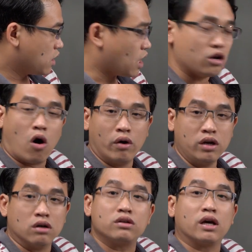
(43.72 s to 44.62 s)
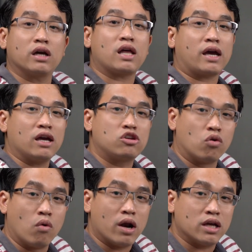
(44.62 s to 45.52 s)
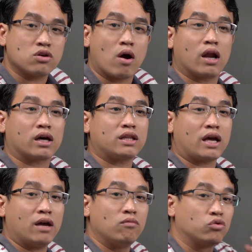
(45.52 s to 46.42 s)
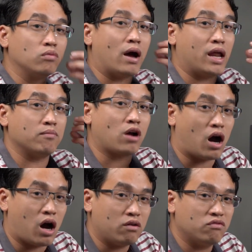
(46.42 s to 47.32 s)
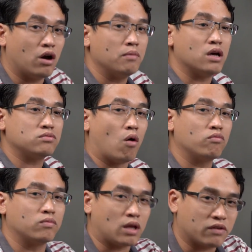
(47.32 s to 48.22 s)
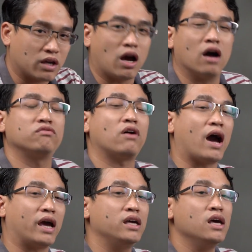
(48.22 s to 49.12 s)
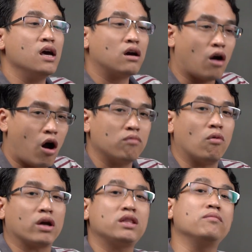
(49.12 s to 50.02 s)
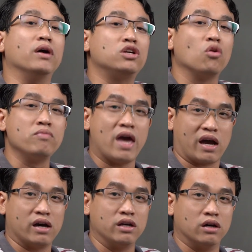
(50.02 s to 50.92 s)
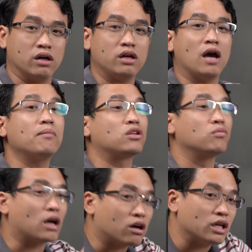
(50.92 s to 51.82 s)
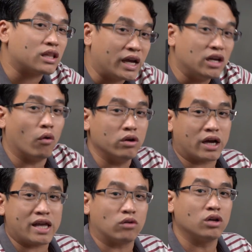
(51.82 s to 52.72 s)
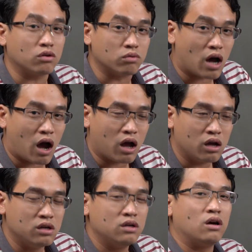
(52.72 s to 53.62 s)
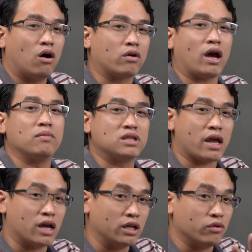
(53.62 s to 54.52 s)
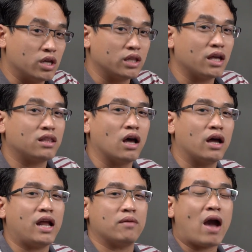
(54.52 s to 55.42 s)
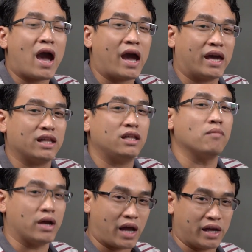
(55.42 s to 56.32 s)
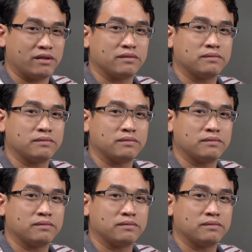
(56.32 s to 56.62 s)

kết nối được những cái tai nghe True Wireless hoặc là cái tai nghe Bluetooth mà anh em có với PS4 chúng ta phải cần phải có một cái thiết bị trung gian ở giữa để mà chúng ta có thể thay đổi được cái giao thức của nó Ok, mình sẽ giới thiệu chi tiết đến anh em hai cái thiết bị này.